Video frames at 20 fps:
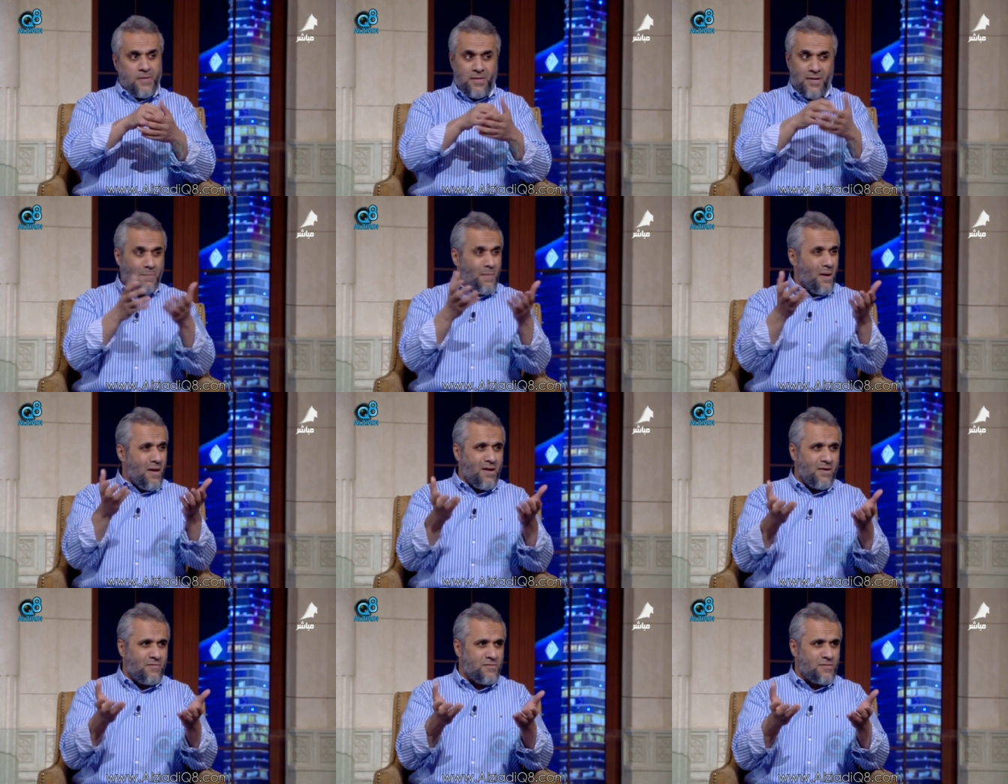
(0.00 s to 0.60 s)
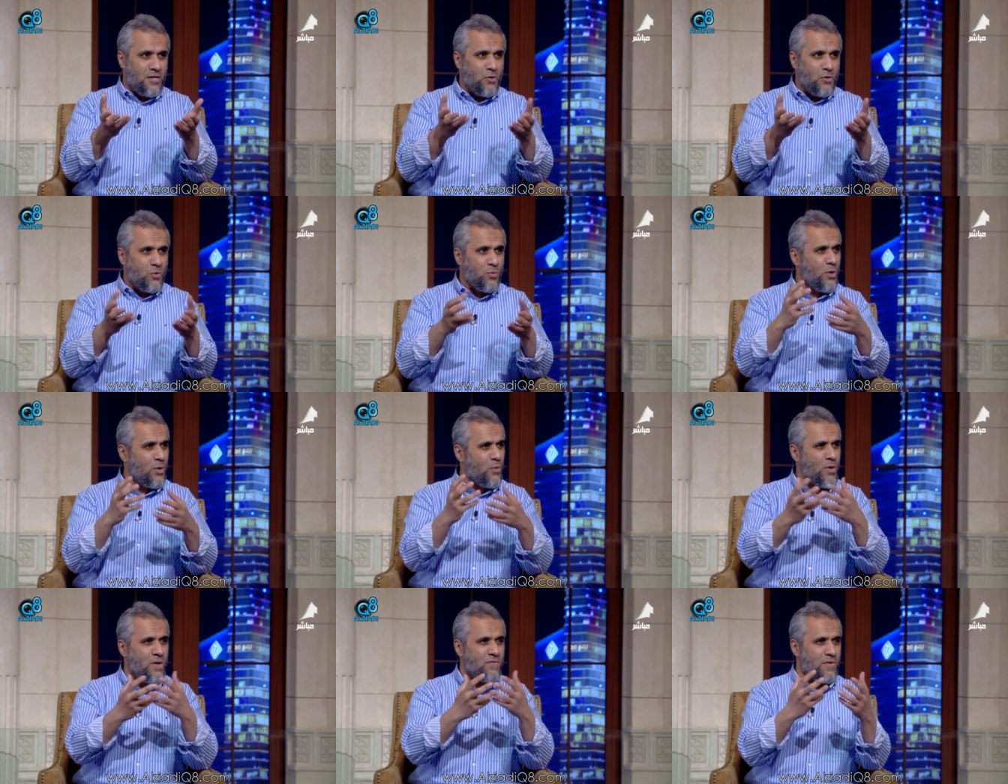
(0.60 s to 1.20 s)
يعني ما الفت شيء هو
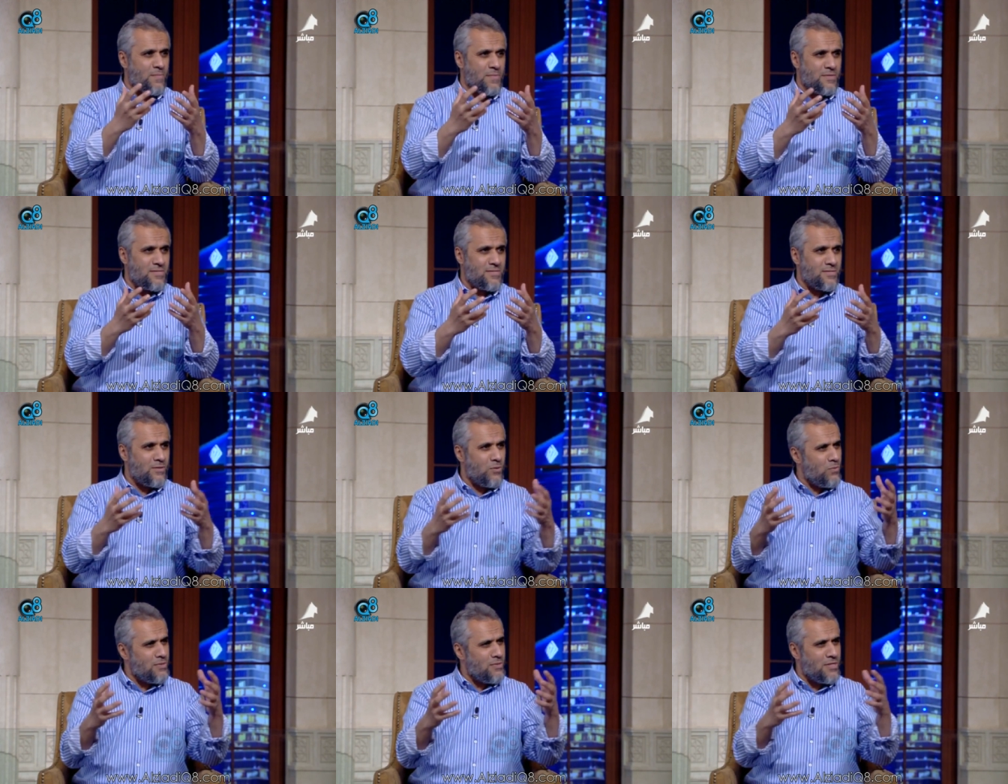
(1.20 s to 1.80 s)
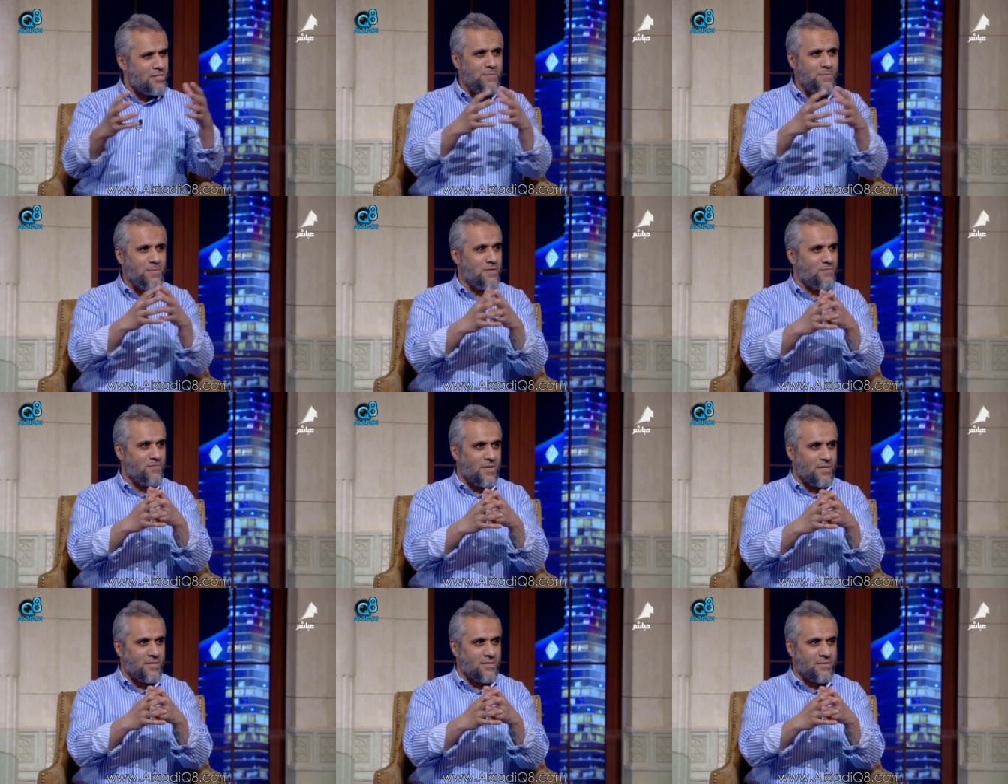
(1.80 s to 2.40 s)
توليفه بس هو نعم. تجميع
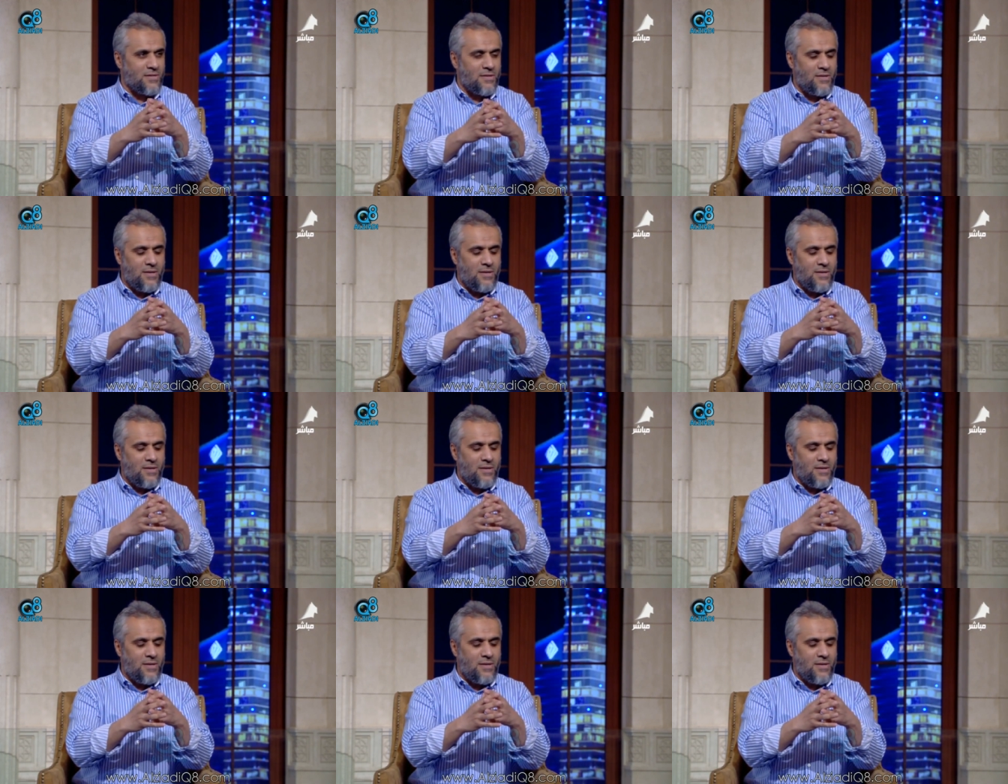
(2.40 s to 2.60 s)
فقط